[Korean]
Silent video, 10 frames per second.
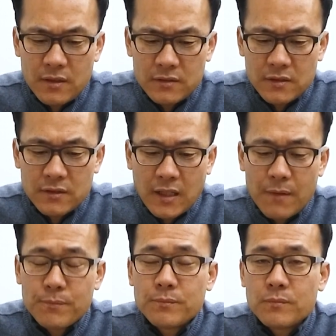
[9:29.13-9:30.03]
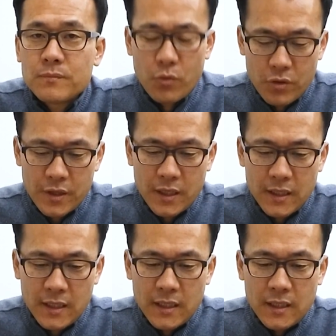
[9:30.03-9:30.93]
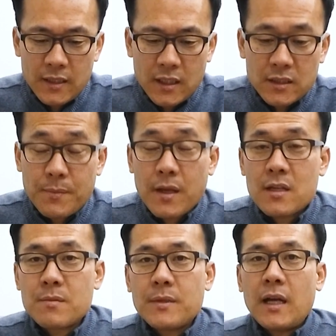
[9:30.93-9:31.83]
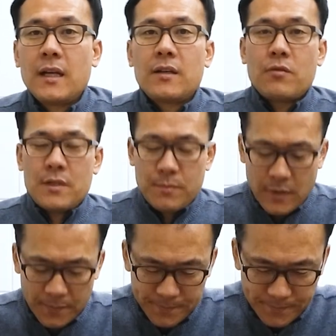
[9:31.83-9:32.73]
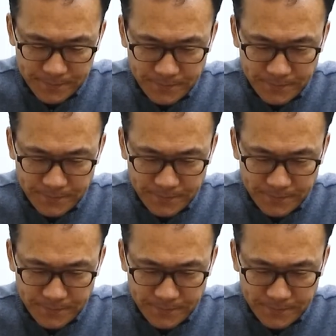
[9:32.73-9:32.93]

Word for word: 어쨌든 다음 목요일에 다시 뵙겠습니다. 고맙습니다.